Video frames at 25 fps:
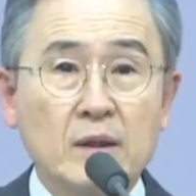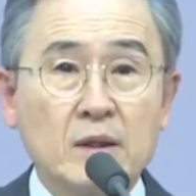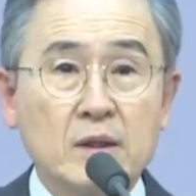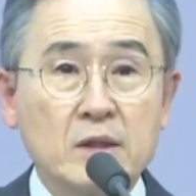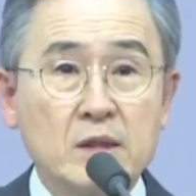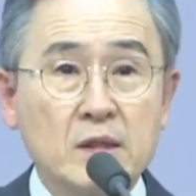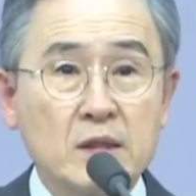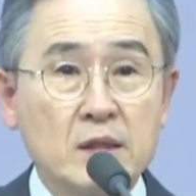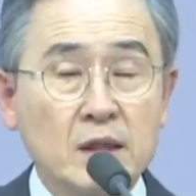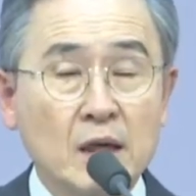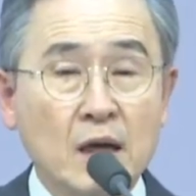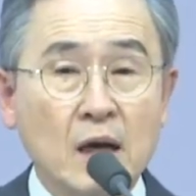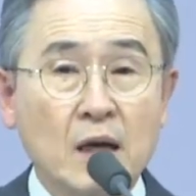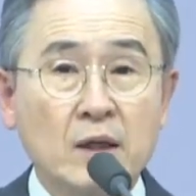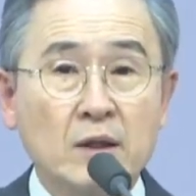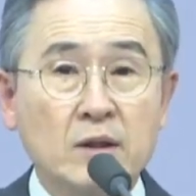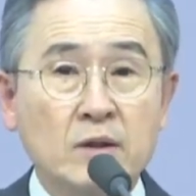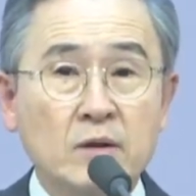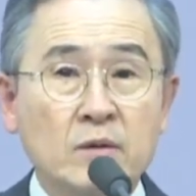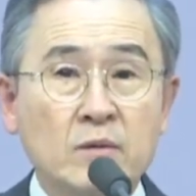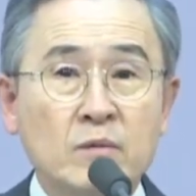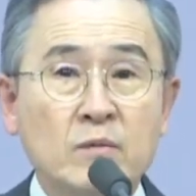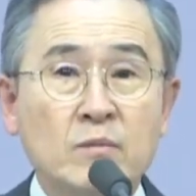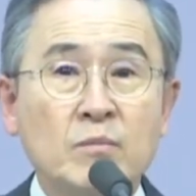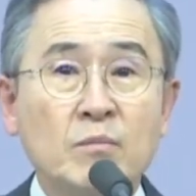
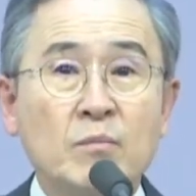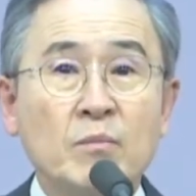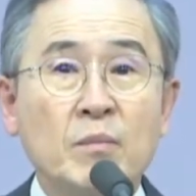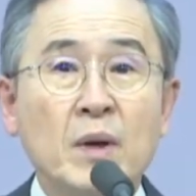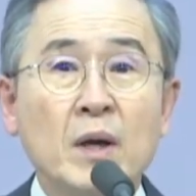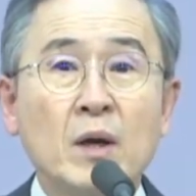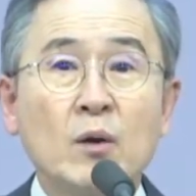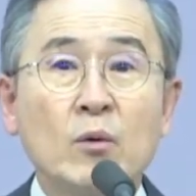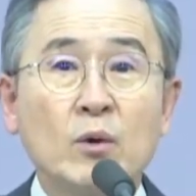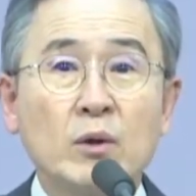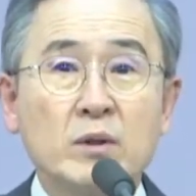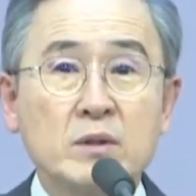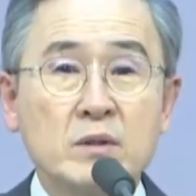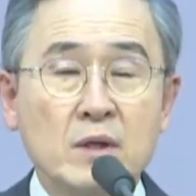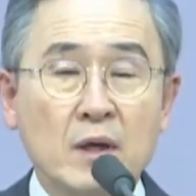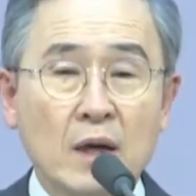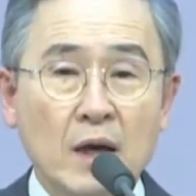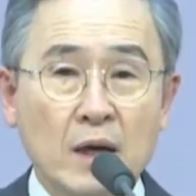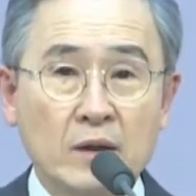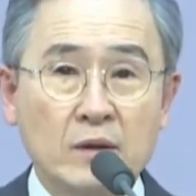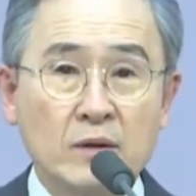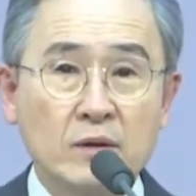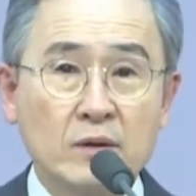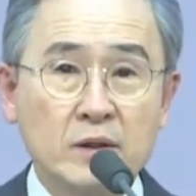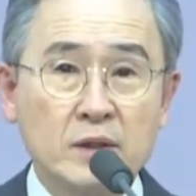신앙은 배워서
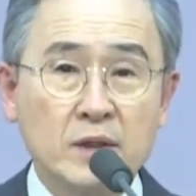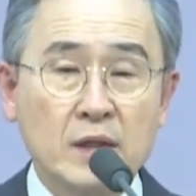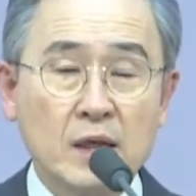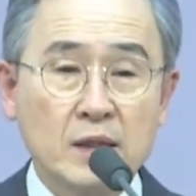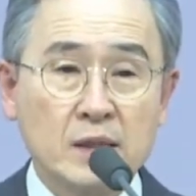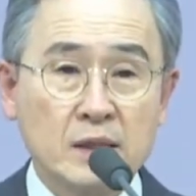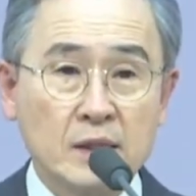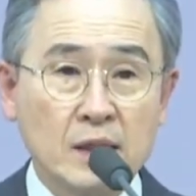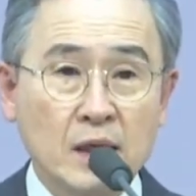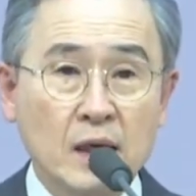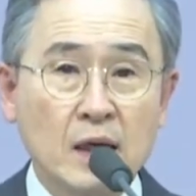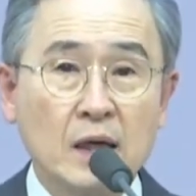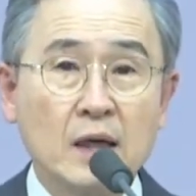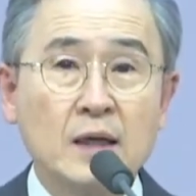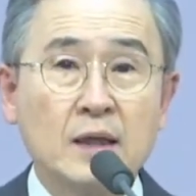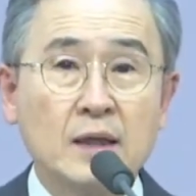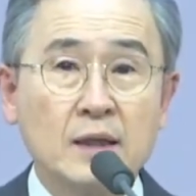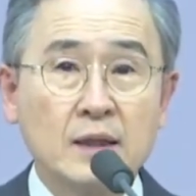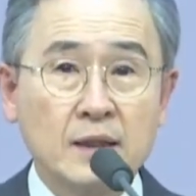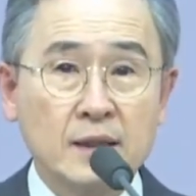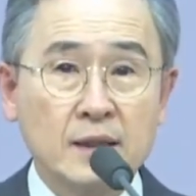아는 것이 아니라